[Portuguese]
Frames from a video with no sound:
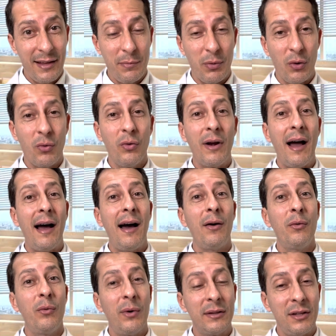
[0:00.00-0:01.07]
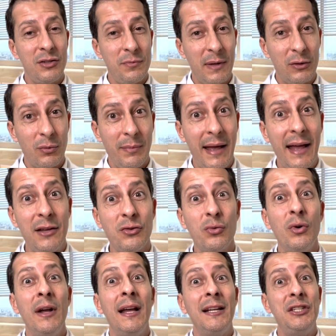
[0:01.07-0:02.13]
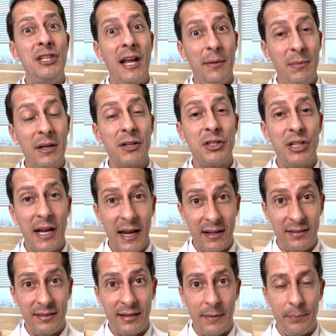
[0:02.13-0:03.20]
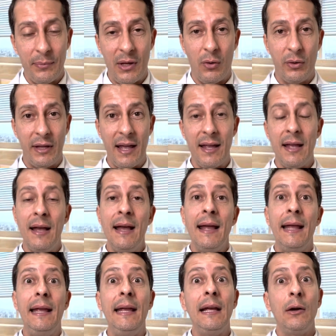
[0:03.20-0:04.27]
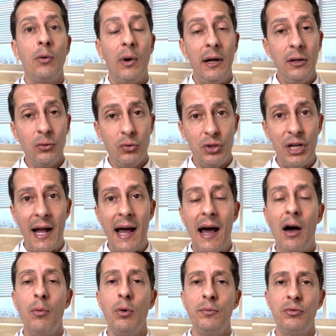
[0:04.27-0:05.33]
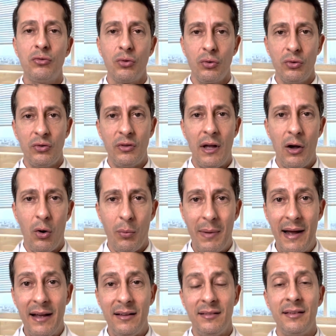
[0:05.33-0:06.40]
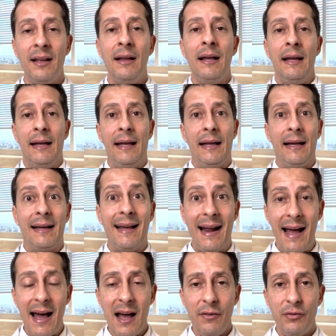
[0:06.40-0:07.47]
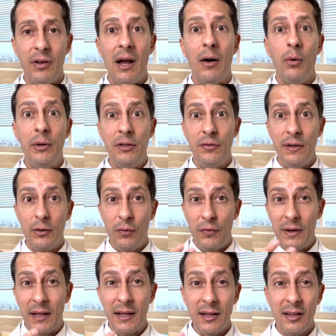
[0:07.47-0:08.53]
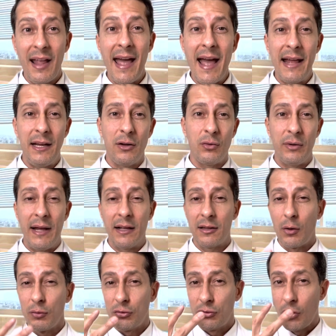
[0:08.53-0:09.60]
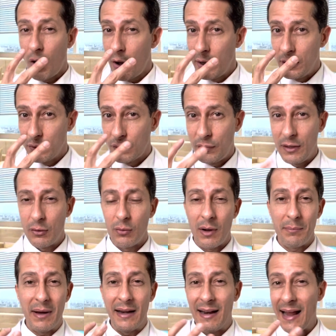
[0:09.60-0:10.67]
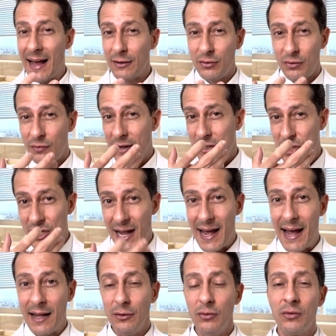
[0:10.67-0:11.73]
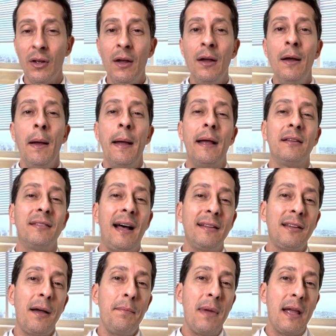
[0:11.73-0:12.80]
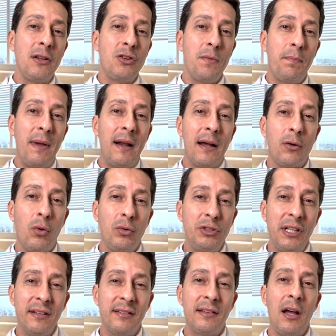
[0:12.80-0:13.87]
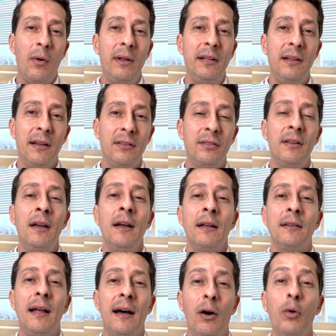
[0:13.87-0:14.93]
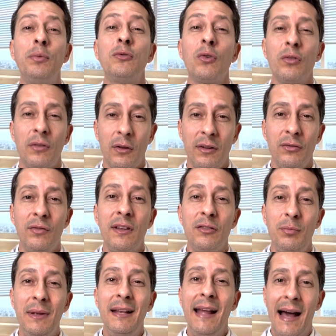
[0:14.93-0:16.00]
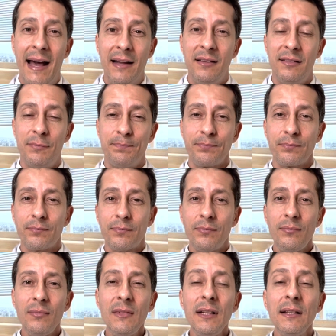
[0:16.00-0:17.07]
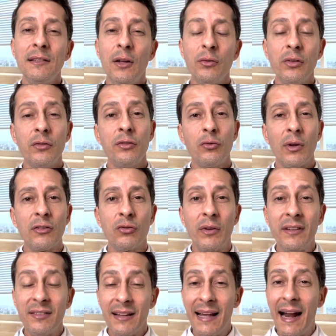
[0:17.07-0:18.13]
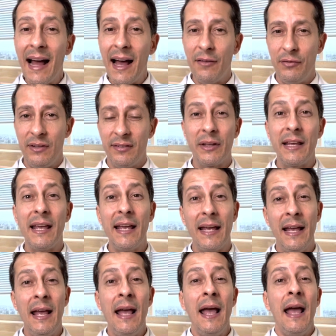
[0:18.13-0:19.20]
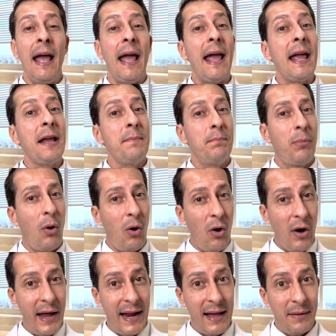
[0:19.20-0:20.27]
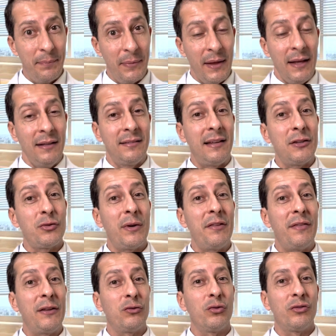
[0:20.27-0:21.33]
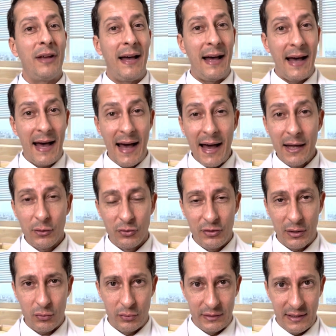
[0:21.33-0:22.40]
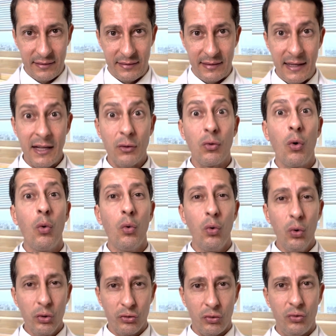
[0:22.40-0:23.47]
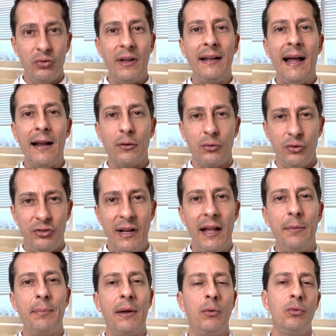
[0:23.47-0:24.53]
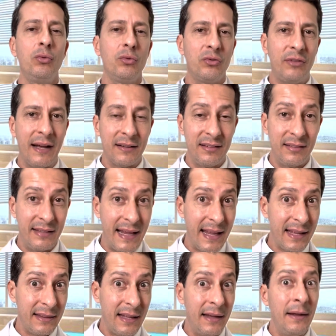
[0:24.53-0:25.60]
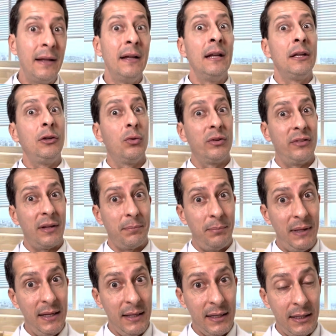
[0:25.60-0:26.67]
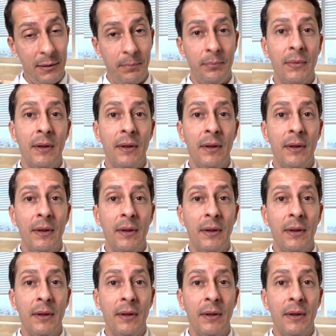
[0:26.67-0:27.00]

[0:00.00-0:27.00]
que procurar um atendimento médico de emergência, tá ok? E quando já há uma obstrução mais é, grave, o indivíduo fica ictérico, né? Então, os olhos ficam amarelados, verdeados, exatamente pela congestão ali das, da obstrução das vias biliares. Então são situações graves que, embora sejam eventos raros de acontecer com o uso dos análogos do GLP-1, Saxenda e Ozempic.